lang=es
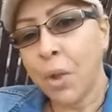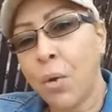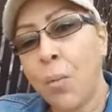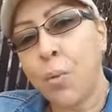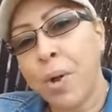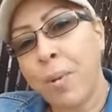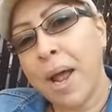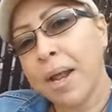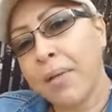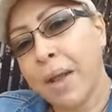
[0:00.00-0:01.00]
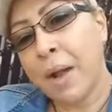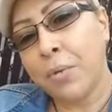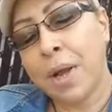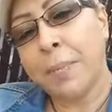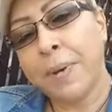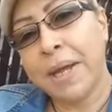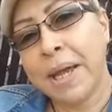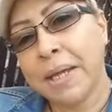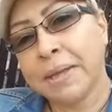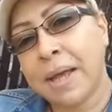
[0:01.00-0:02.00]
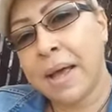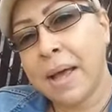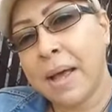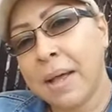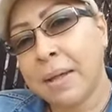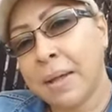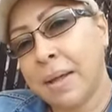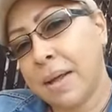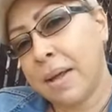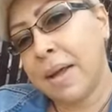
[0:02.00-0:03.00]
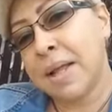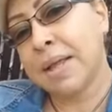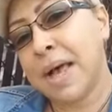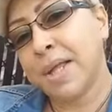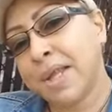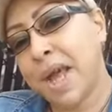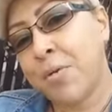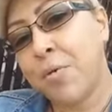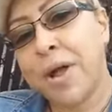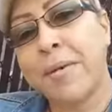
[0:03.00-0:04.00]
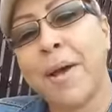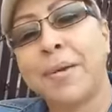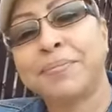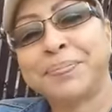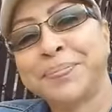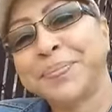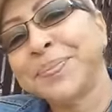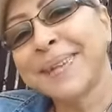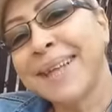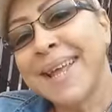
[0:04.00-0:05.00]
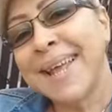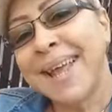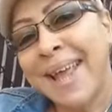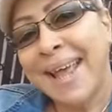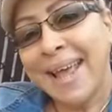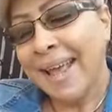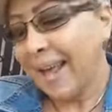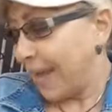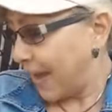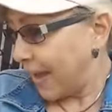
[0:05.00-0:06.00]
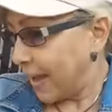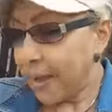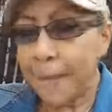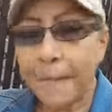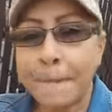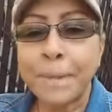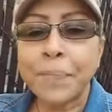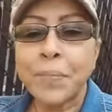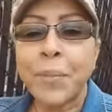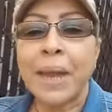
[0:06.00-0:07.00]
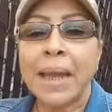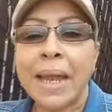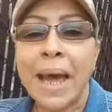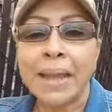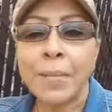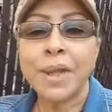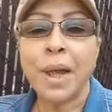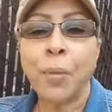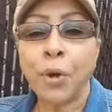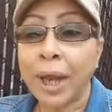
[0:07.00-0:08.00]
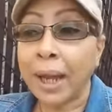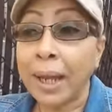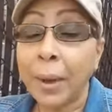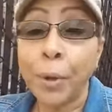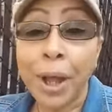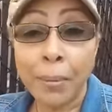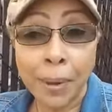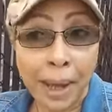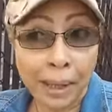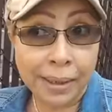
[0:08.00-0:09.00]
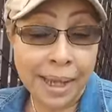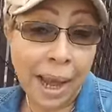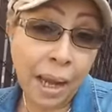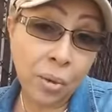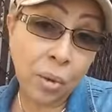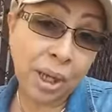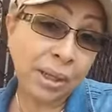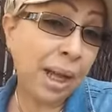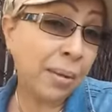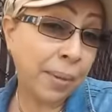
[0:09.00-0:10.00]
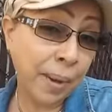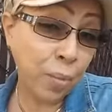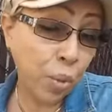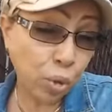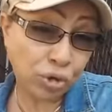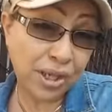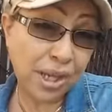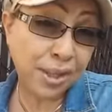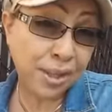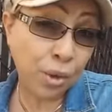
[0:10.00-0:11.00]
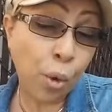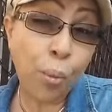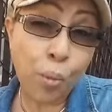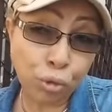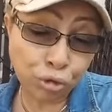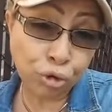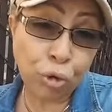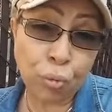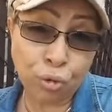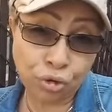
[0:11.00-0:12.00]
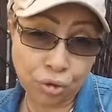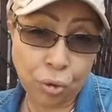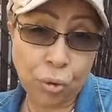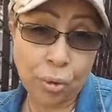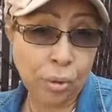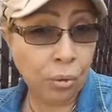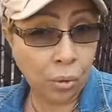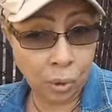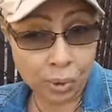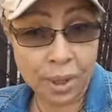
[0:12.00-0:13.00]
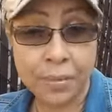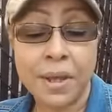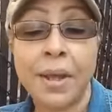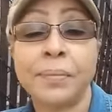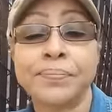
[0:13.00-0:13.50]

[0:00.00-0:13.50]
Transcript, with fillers: Con Pueblana de Laguna Prieta, Estancia Nueva. Eh, nada, mis amores, aquí les voy a hablar de algo que tal vez muchas o muchos como yo no lo sabían.